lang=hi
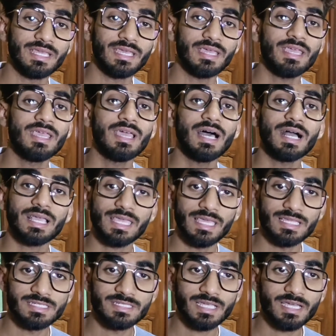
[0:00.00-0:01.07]
के
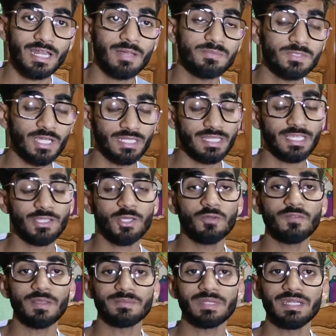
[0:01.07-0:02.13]
अगेंस्ट अगर आप चाहते हैं कि वो
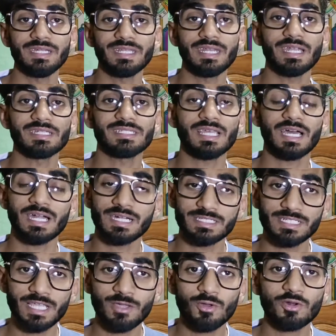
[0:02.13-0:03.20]
वेबसाइट इंटरनेट से हट
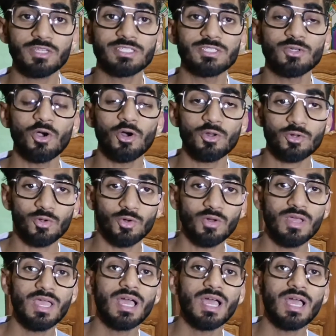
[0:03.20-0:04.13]
जाए और किसी और को